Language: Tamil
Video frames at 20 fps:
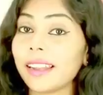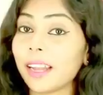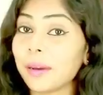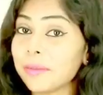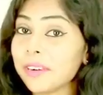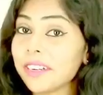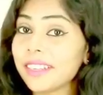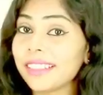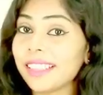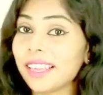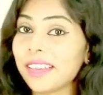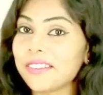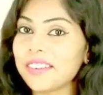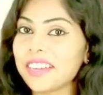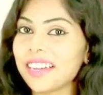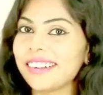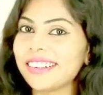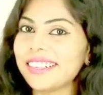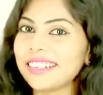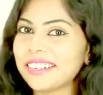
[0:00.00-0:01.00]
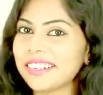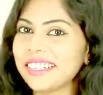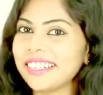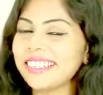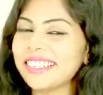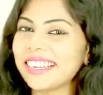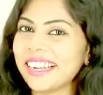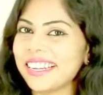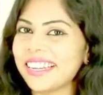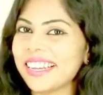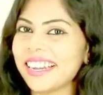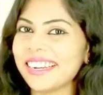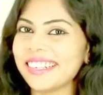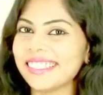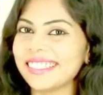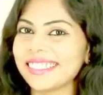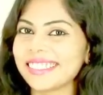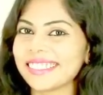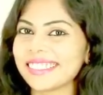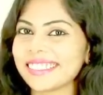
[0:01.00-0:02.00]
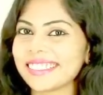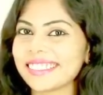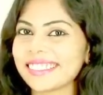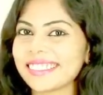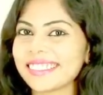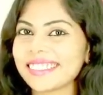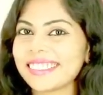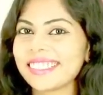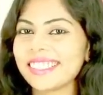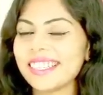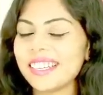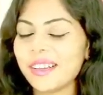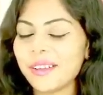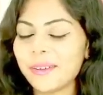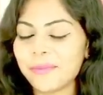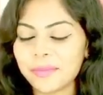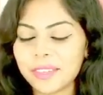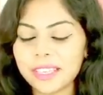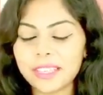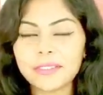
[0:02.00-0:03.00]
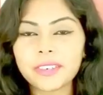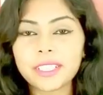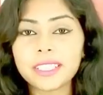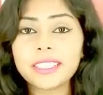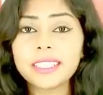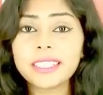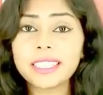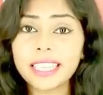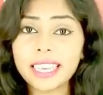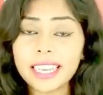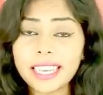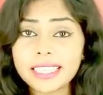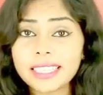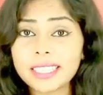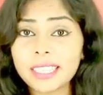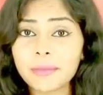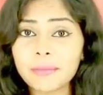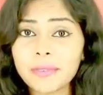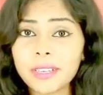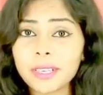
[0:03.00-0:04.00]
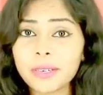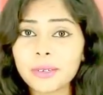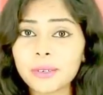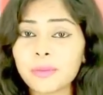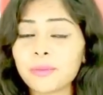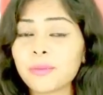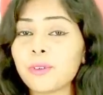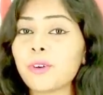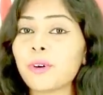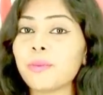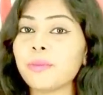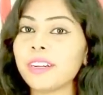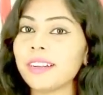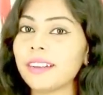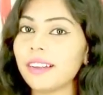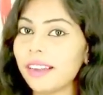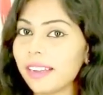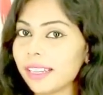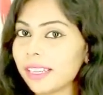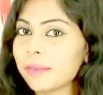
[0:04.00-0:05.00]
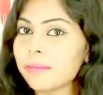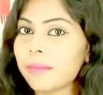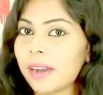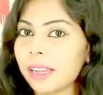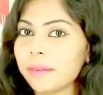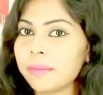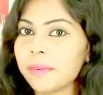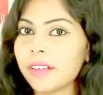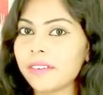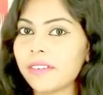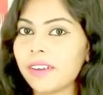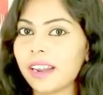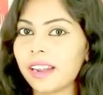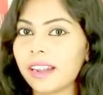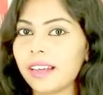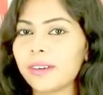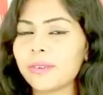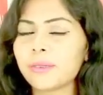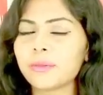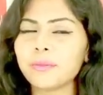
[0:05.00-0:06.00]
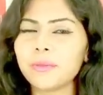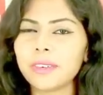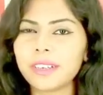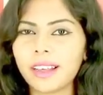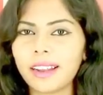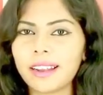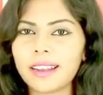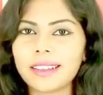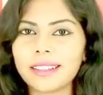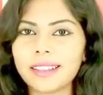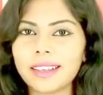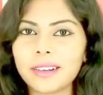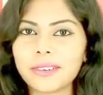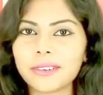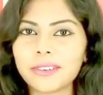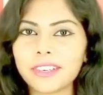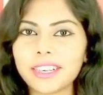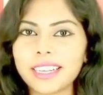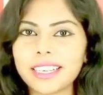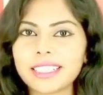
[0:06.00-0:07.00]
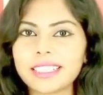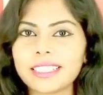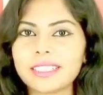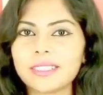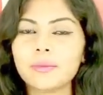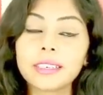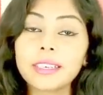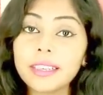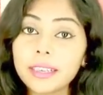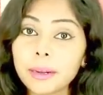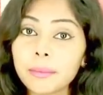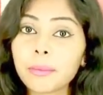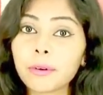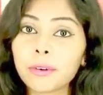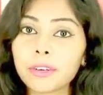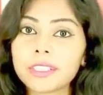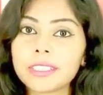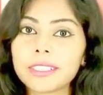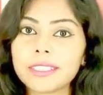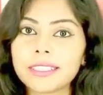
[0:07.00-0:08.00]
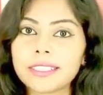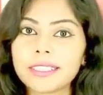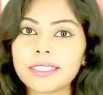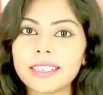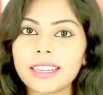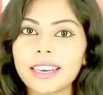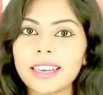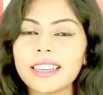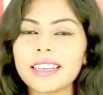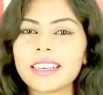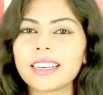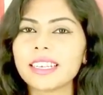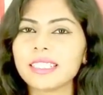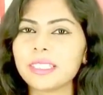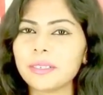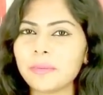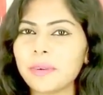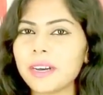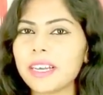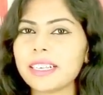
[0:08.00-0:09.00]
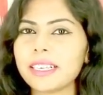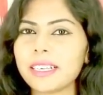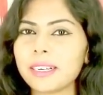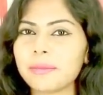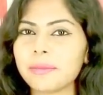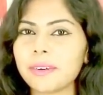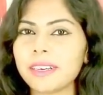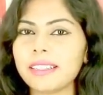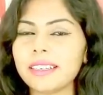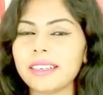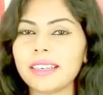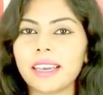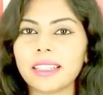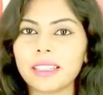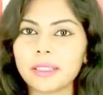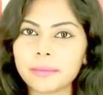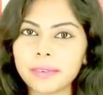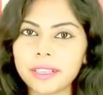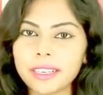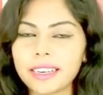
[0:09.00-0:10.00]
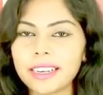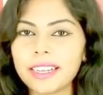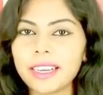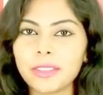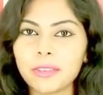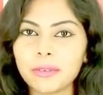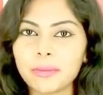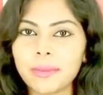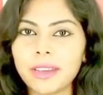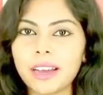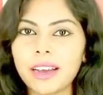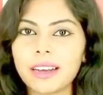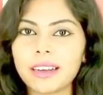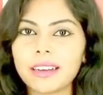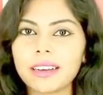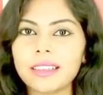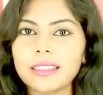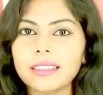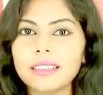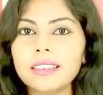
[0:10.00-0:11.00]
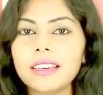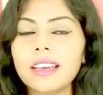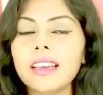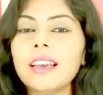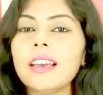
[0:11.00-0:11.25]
நமக்கு தேவையான ட்ரிங்க் ரெடி ஆயிடுச்சு இது வந்துட்டு டேஸ்ட் எப்படி இருக்குமோ அப்படின்லாம் நீங்கள் பயப்பட வேண்டாம் ரொம்ப நல்லா தான் இருக்கும் டேஸ்ட்டு கீரை போட்டு செஞ்சதுனால கசப்பாக இருக்கிற மாதிரி அந்த மாதிரிலாம் எதுவுமே ஆகாது